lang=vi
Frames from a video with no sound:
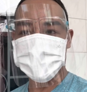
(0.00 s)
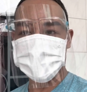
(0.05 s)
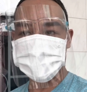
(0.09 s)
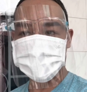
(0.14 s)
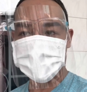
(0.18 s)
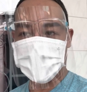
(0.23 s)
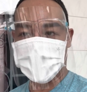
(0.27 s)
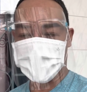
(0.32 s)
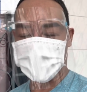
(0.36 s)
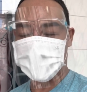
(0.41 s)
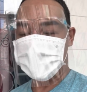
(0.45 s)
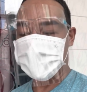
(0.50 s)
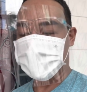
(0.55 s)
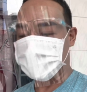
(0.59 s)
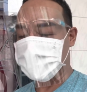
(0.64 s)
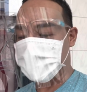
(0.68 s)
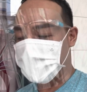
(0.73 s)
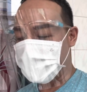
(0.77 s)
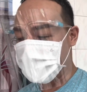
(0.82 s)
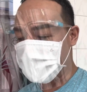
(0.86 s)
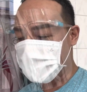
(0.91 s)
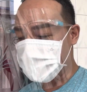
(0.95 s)
Dũng nè
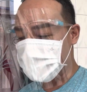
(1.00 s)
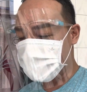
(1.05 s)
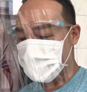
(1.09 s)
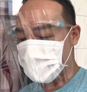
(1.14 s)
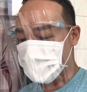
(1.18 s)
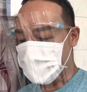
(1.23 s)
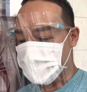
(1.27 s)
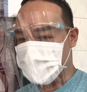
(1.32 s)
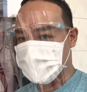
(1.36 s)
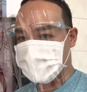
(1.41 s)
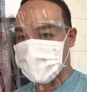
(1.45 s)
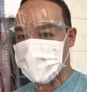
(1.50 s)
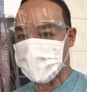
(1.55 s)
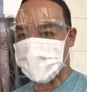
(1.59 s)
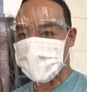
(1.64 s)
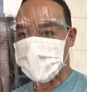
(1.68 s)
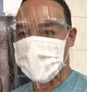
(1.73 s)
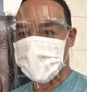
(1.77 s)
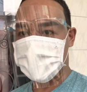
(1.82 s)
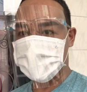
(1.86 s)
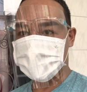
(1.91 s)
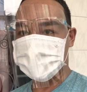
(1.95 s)
đó
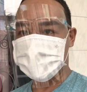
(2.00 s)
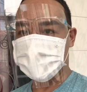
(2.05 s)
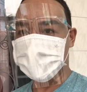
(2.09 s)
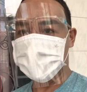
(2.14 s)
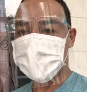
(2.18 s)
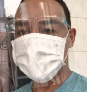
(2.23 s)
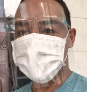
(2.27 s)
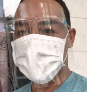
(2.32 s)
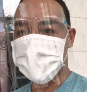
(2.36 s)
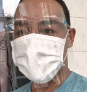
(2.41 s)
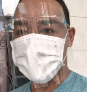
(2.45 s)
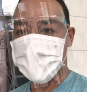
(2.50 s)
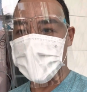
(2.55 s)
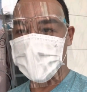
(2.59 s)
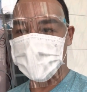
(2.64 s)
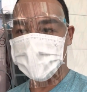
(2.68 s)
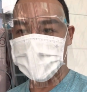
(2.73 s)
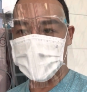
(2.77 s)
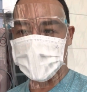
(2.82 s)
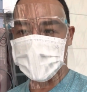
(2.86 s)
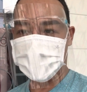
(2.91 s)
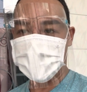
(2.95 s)
thì à, những cái phần quà
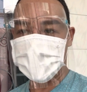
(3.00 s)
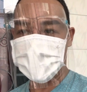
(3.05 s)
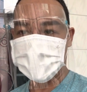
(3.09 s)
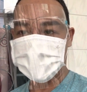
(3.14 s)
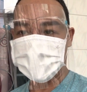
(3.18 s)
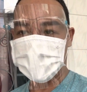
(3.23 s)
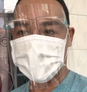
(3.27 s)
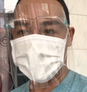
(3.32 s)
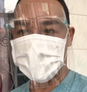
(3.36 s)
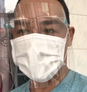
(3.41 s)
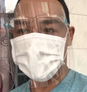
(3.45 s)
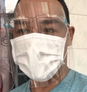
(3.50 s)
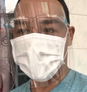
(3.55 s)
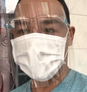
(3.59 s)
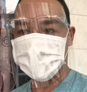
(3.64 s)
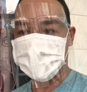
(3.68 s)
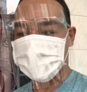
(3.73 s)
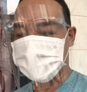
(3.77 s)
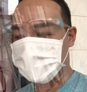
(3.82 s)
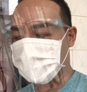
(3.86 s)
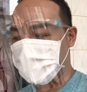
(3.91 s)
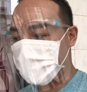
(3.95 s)
hồi nãy á, thì là mọi
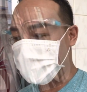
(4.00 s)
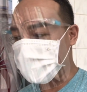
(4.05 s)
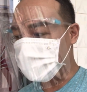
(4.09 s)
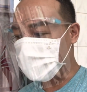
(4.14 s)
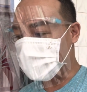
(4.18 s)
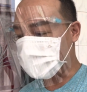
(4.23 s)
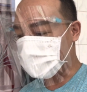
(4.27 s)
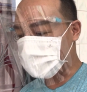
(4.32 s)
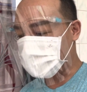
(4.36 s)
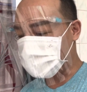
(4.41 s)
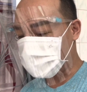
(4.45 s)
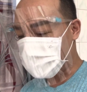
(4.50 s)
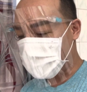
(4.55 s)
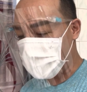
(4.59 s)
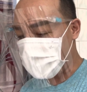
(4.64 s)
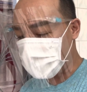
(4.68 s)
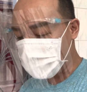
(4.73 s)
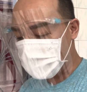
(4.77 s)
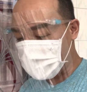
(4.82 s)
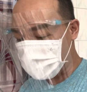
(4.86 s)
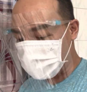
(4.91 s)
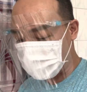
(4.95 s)
người coi là trong
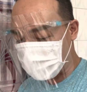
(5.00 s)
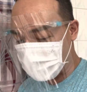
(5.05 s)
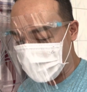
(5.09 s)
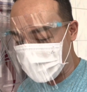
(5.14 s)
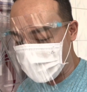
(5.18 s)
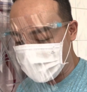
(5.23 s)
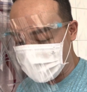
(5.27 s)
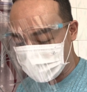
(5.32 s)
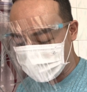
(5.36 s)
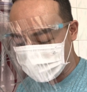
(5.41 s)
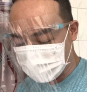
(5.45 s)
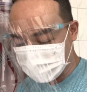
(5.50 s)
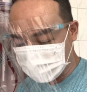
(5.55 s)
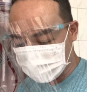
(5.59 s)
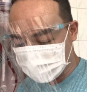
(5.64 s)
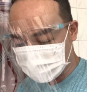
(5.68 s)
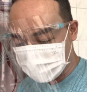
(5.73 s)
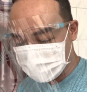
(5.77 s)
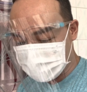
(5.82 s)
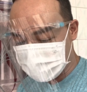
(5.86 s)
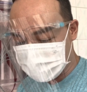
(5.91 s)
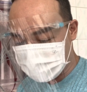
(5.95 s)
đó gồm có là nước
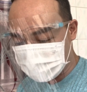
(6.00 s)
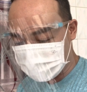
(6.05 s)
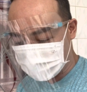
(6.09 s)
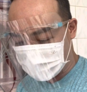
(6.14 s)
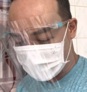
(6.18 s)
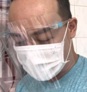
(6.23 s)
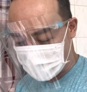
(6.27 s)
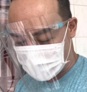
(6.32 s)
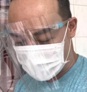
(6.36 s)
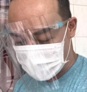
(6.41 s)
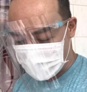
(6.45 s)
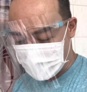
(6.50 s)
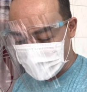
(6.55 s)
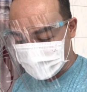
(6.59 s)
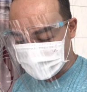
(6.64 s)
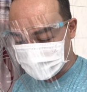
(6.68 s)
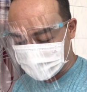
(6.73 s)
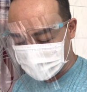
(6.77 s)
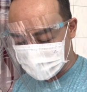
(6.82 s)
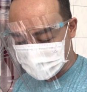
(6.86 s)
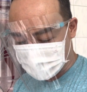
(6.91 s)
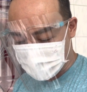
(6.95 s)
tương nè
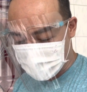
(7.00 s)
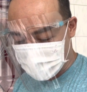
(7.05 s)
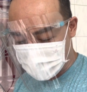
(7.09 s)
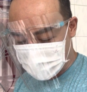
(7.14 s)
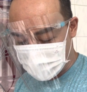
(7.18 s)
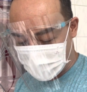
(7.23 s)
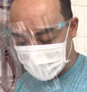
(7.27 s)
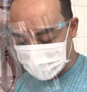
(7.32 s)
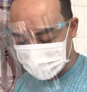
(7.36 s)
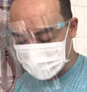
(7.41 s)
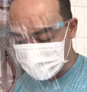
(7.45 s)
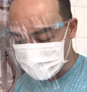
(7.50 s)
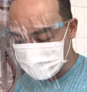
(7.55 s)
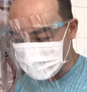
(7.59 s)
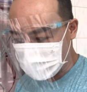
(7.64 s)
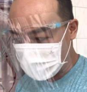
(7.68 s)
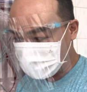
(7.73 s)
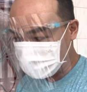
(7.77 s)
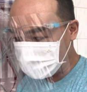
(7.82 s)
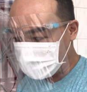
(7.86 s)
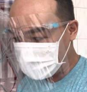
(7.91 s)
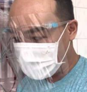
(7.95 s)
sữa nè nước
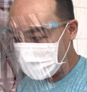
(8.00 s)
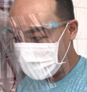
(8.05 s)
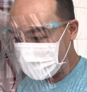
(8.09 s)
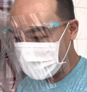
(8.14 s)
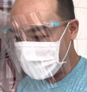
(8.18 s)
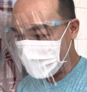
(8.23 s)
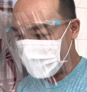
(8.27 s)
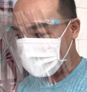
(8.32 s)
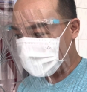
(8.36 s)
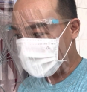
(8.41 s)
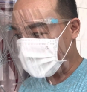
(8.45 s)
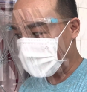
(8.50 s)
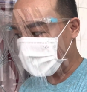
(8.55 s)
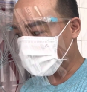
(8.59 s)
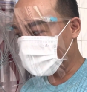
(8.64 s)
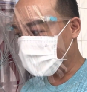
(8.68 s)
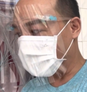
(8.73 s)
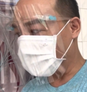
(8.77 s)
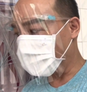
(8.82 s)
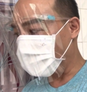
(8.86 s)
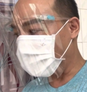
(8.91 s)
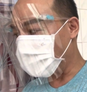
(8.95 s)
mắm nè và đặc
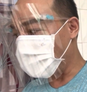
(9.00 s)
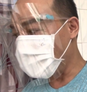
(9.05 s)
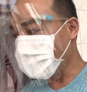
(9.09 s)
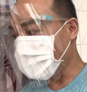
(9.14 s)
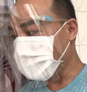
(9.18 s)
biệt là có